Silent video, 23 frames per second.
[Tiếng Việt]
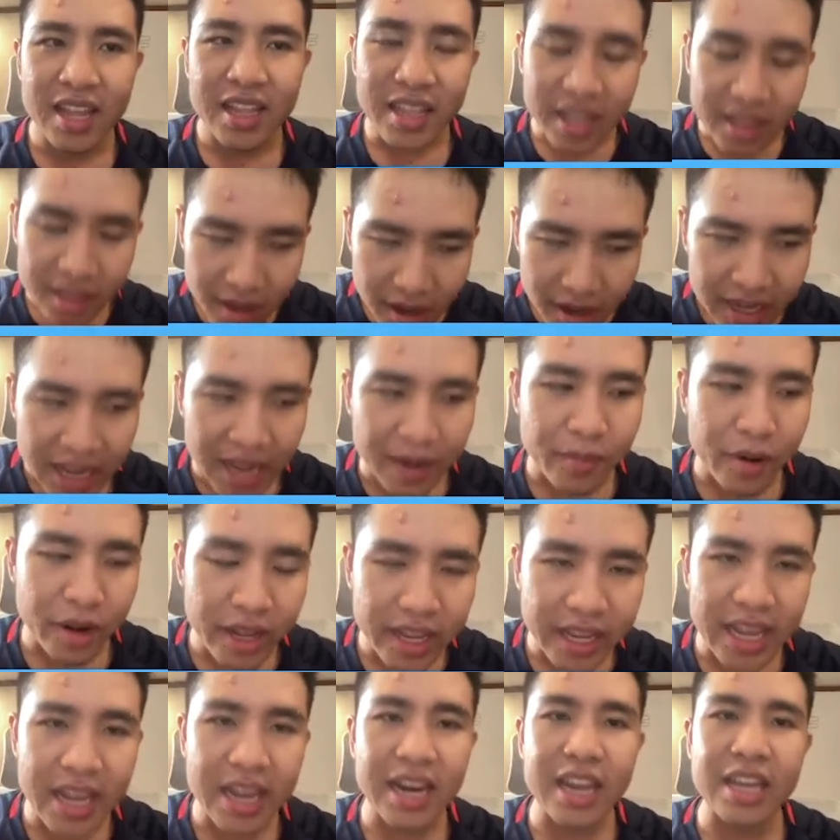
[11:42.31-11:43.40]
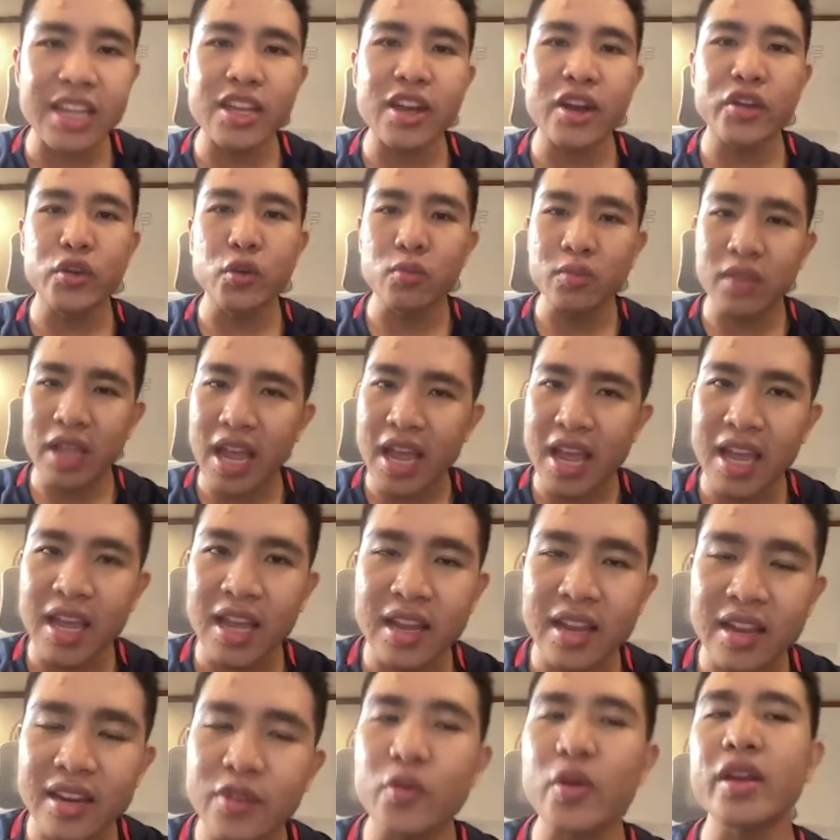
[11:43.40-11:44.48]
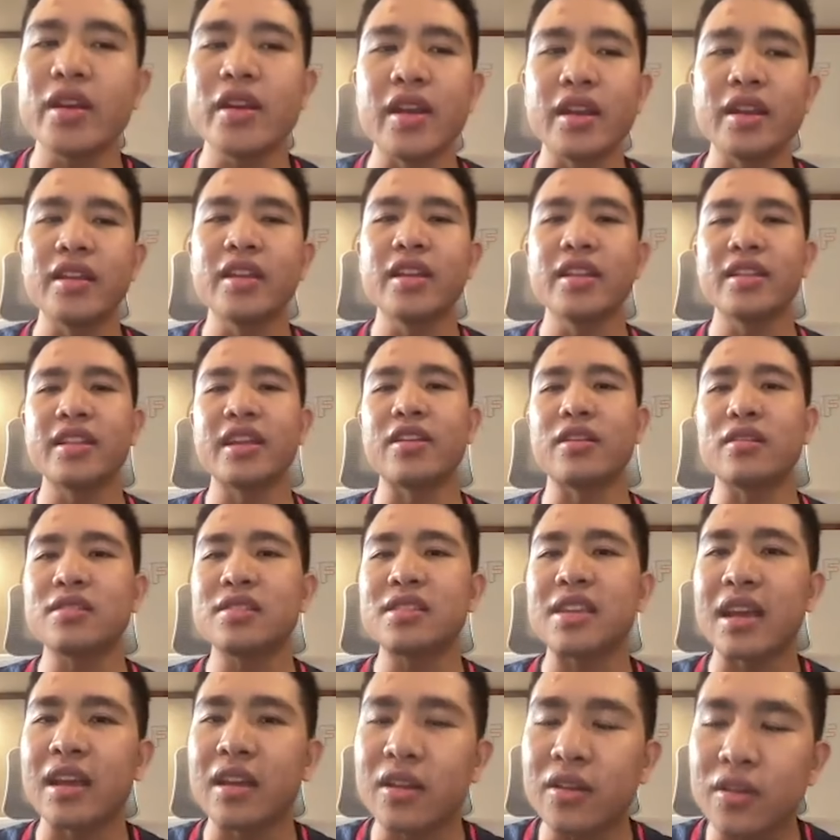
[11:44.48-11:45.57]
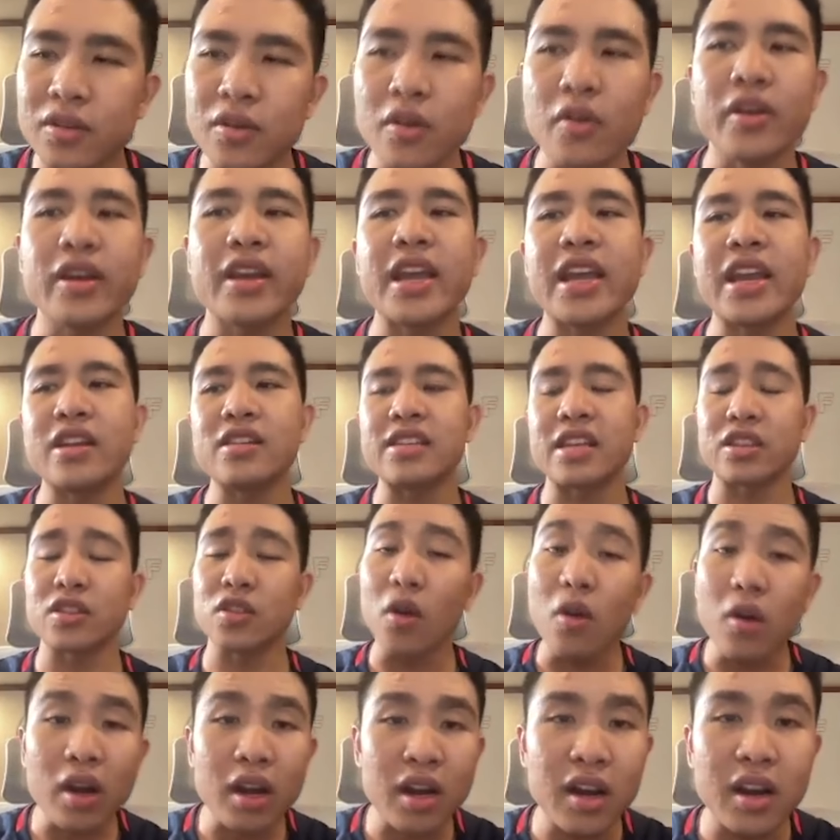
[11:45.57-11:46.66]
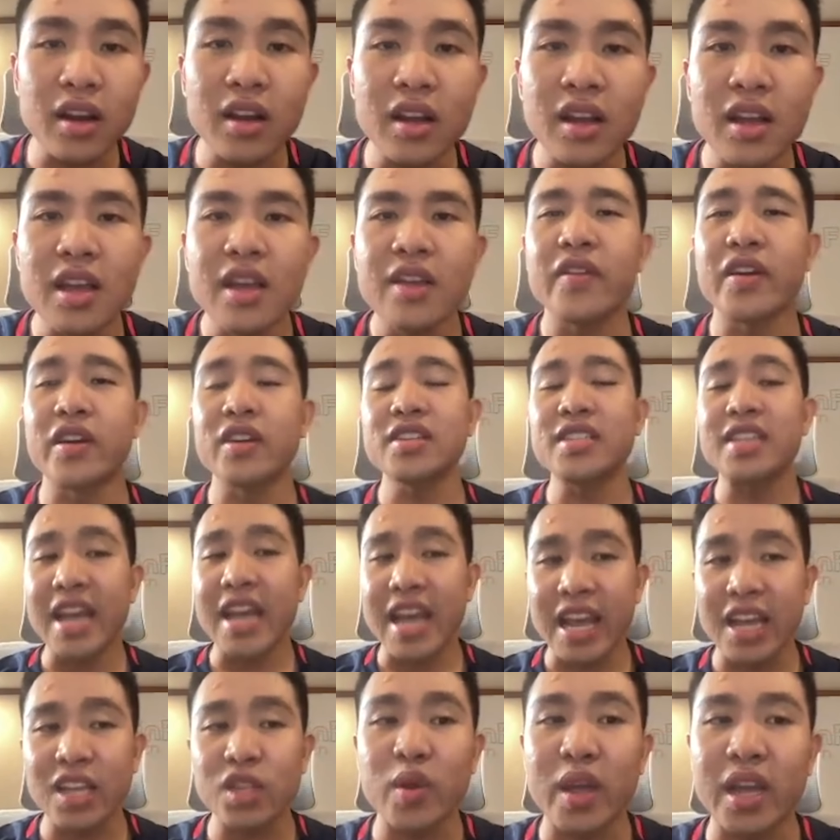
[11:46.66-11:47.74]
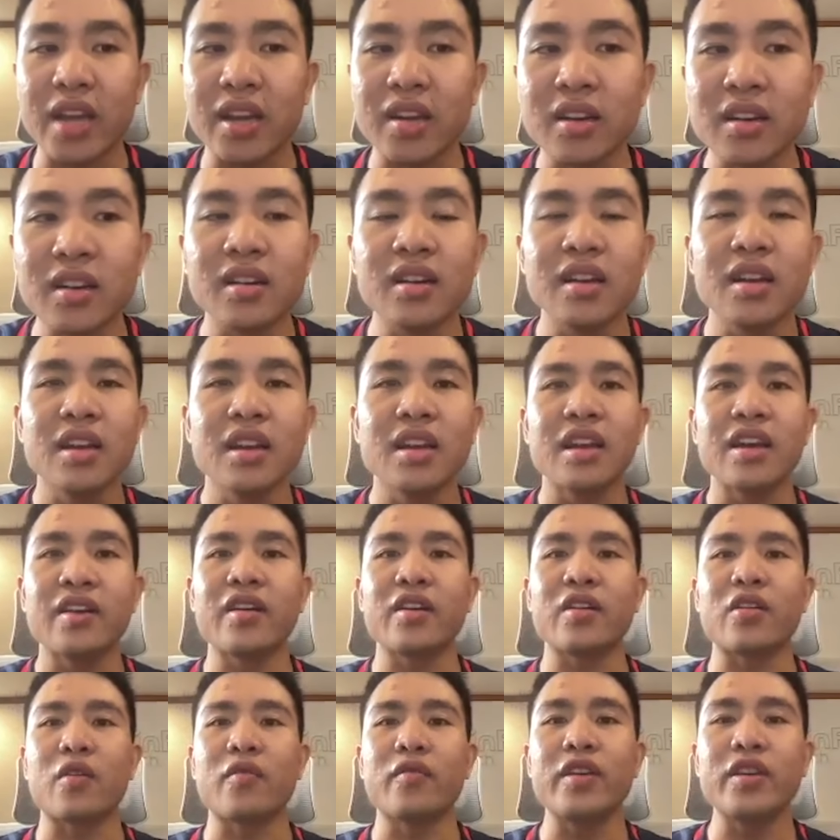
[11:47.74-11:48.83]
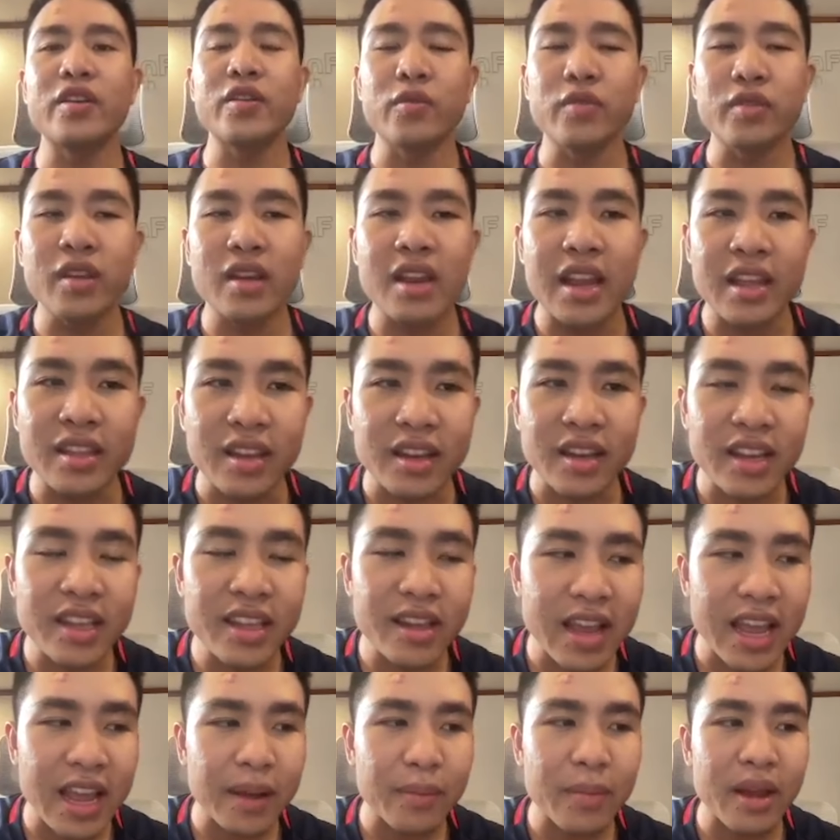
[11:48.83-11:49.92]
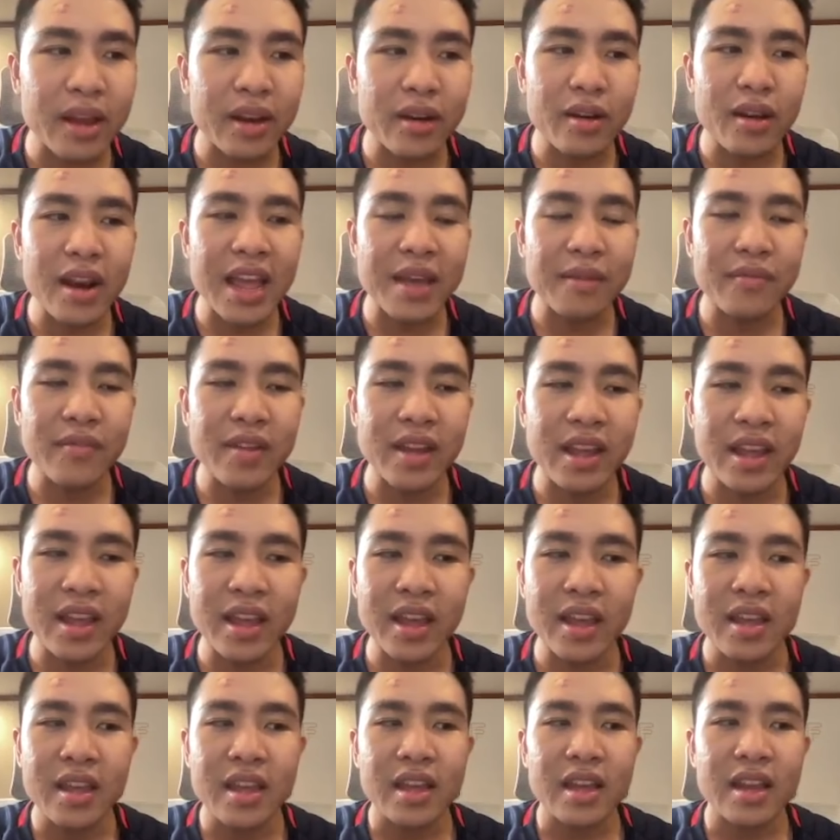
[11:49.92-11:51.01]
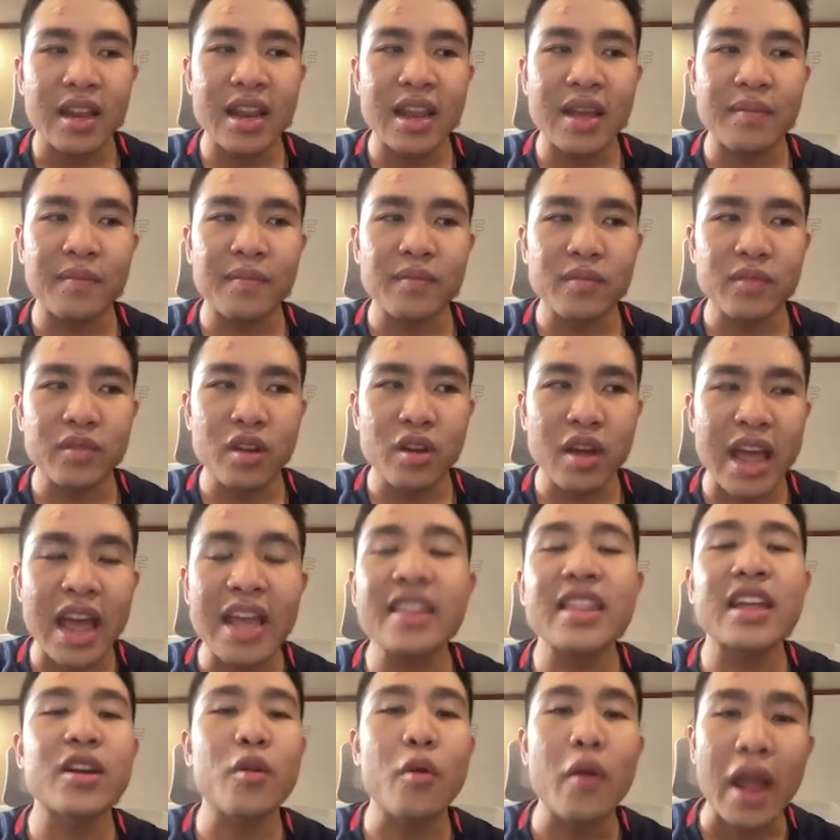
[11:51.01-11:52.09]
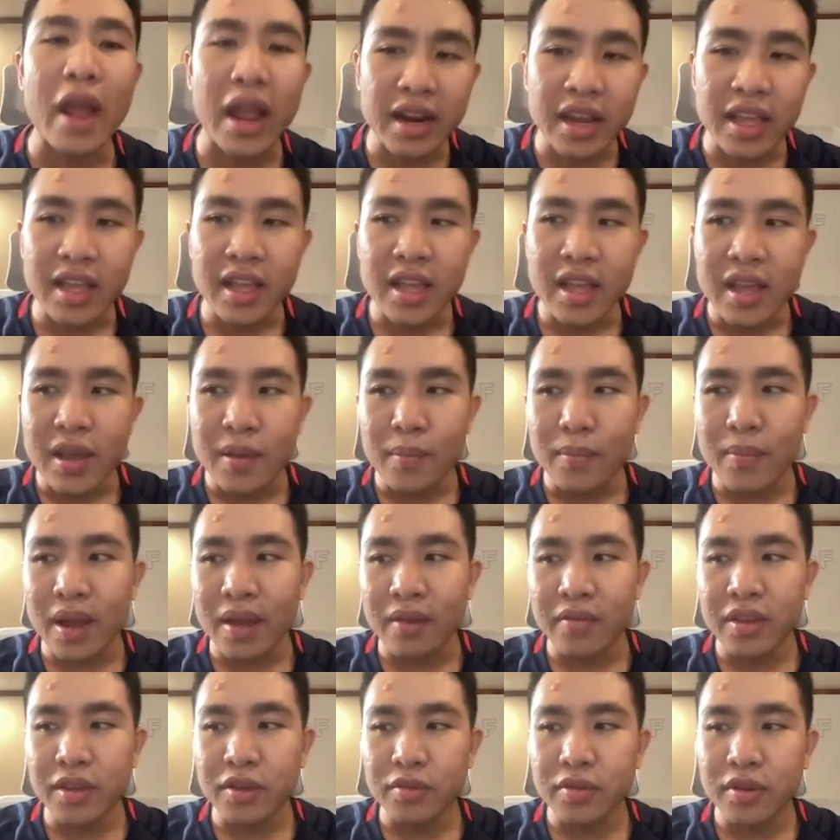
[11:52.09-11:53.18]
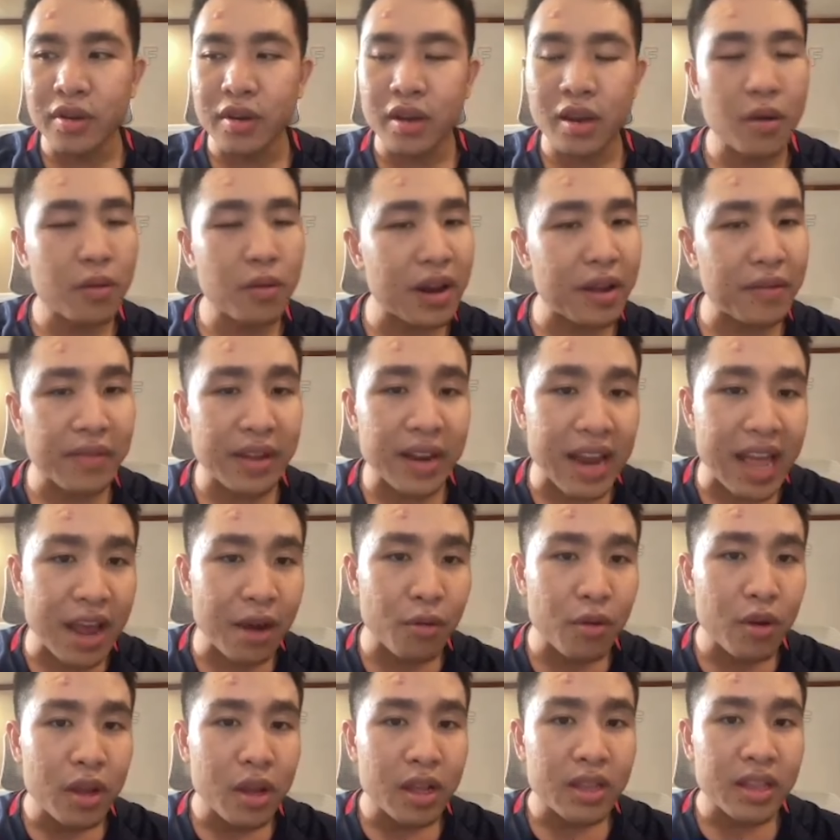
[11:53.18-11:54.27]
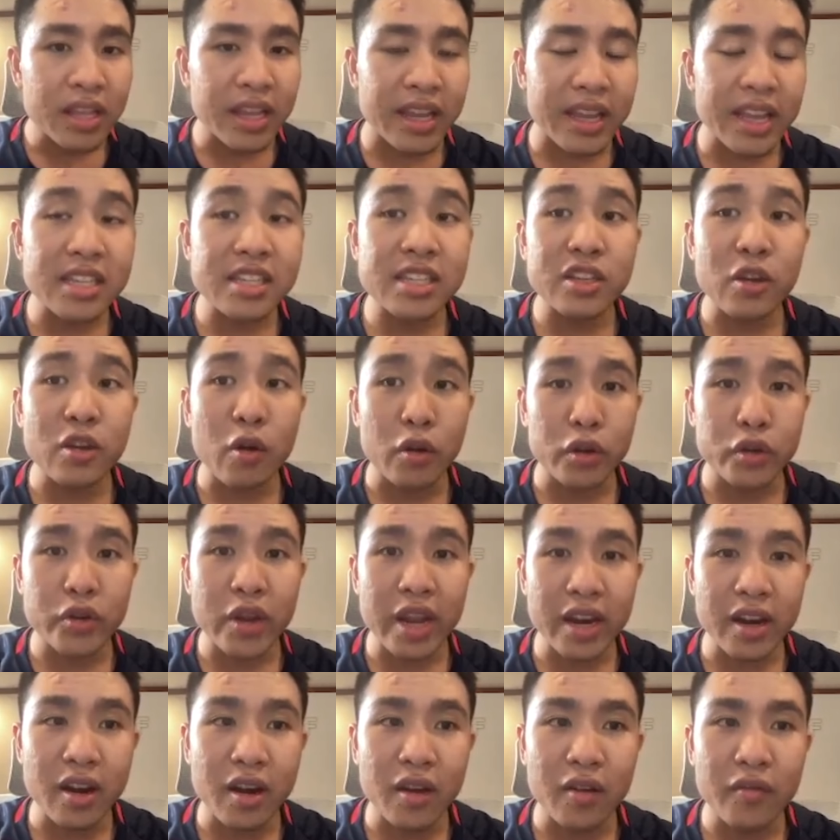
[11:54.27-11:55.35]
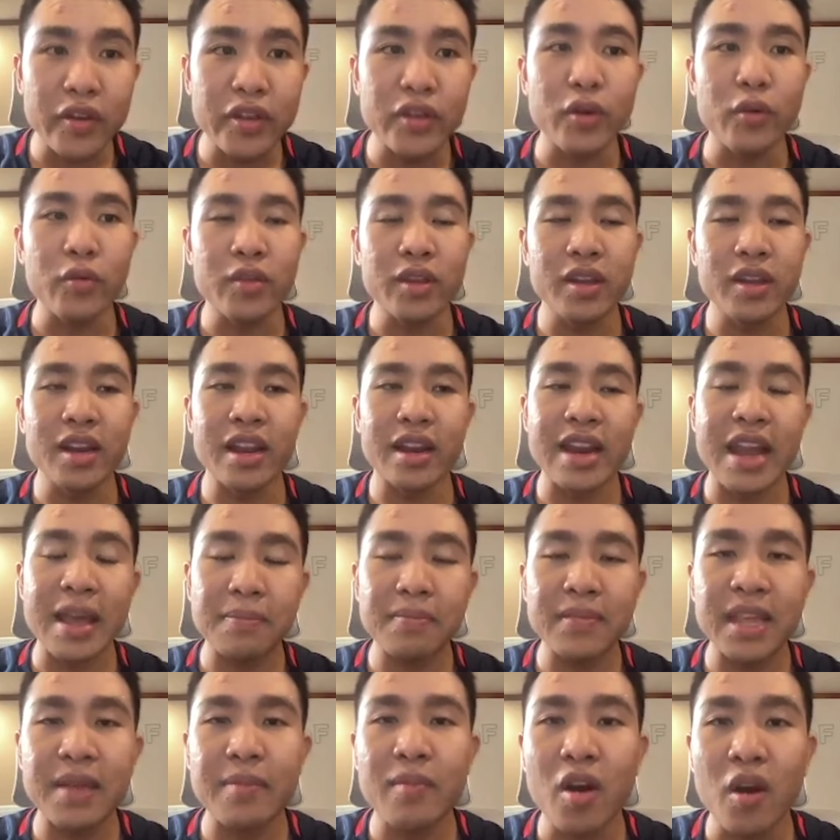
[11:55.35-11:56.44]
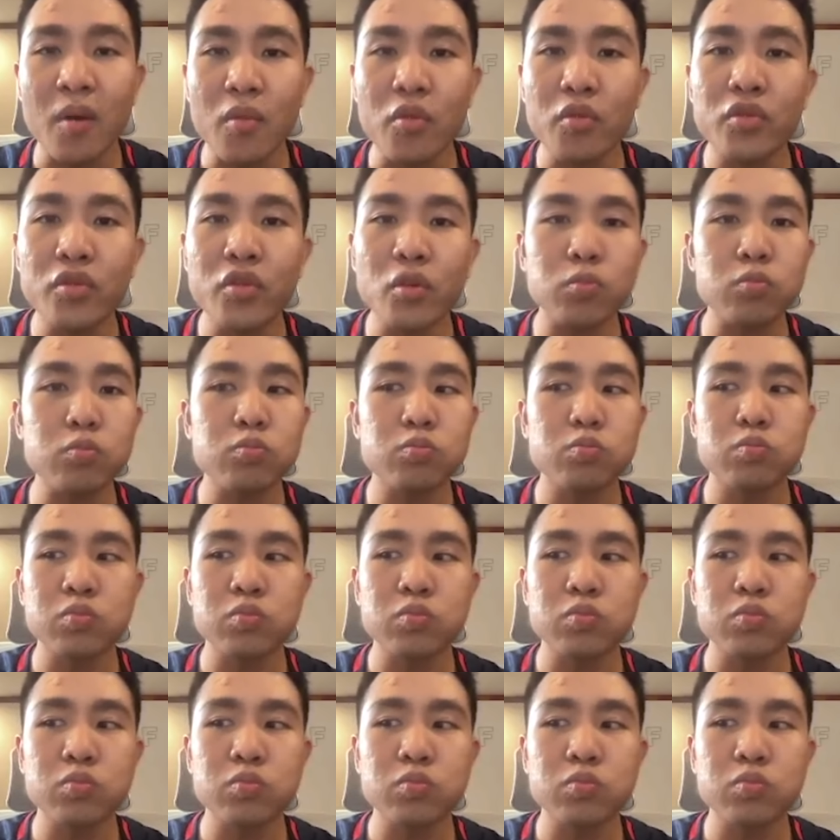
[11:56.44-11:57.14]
thì tất cả mọi ý kiến là do chúng ta quyết định thì nó sẽ đôi khi nó sẽ tốt hơn và nó sẽ an toàn hơn à, còn ví dụ như là những cái dự án mà nó làm về làm nó ác thanh khoản đi mà ví dụ như nó không làm về đao thì cái contract đó ví dụ như là dev team họ muốn rút